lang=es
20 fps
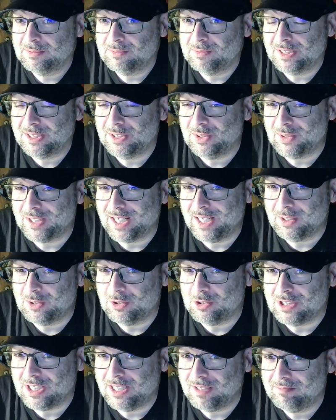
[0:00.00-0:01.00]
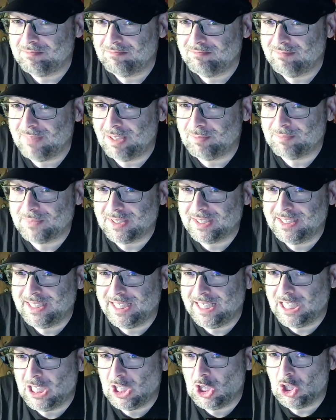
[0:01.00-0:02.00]
no ha sido gran cosa. Ah,
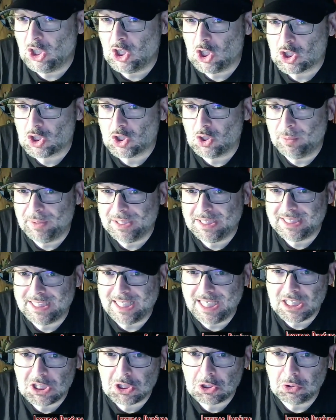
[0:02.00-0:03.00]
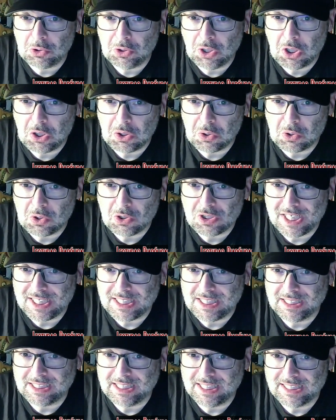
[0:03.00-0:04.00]
dirigió en los 90, hecho, hizo
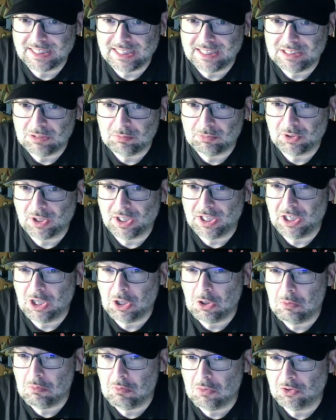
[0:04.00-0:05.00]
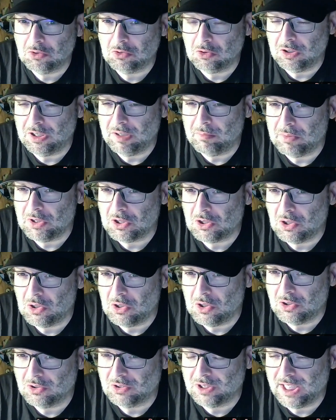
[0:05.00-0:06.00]
cosas interesantes porque dirigió un montón de
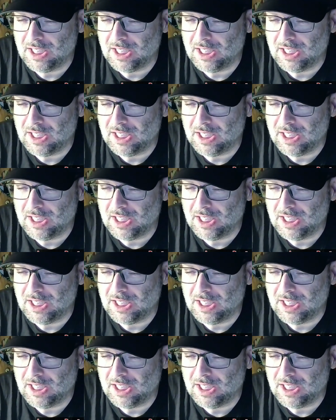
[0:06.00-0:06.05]
episodios